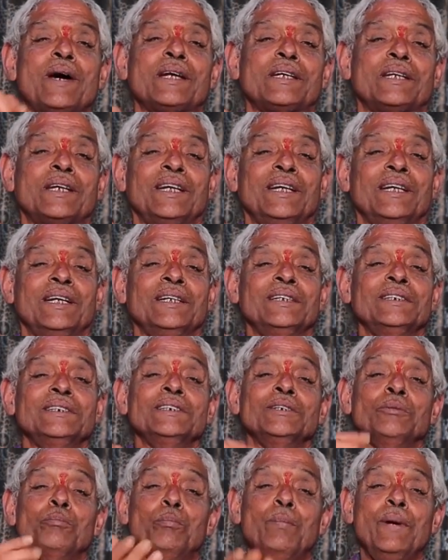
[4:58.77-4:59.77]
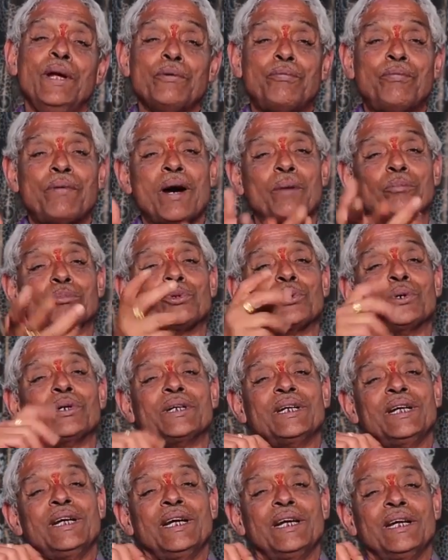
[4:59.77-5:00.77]
పార్టీ బీఫామ్
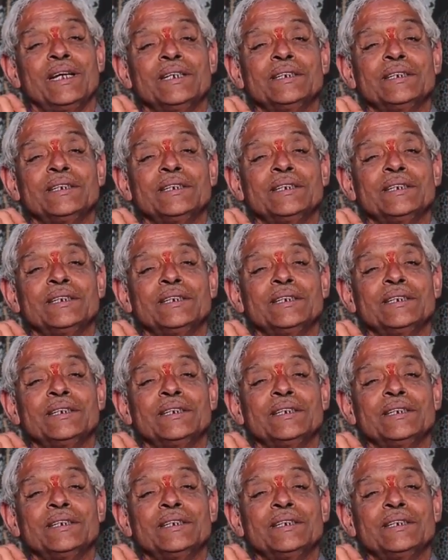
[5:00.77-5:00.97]
తోటి